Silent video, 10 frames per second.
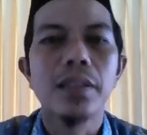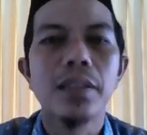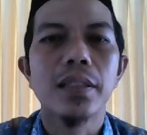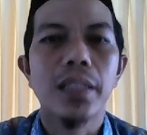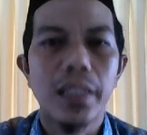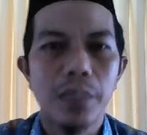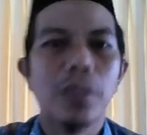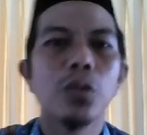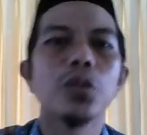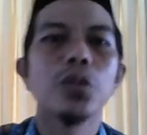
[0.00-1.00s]
Oke,
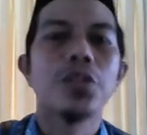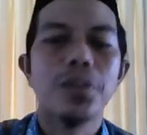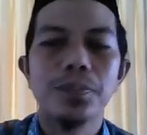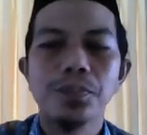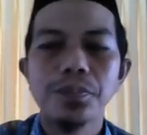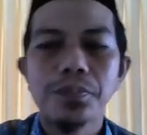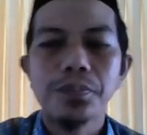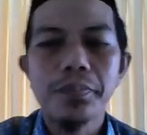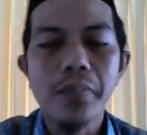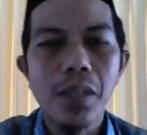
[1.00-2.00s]
bagus.
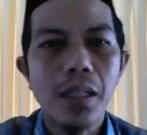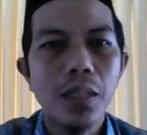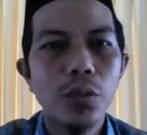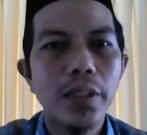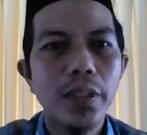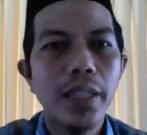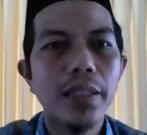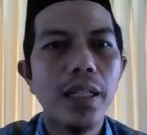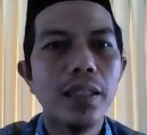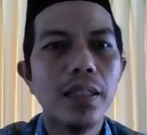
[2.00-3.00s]
Kemudian
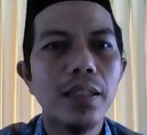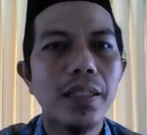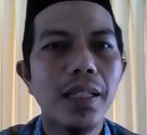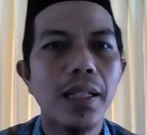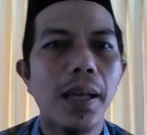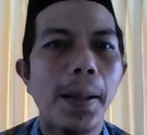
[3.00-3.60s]
yang ketiga,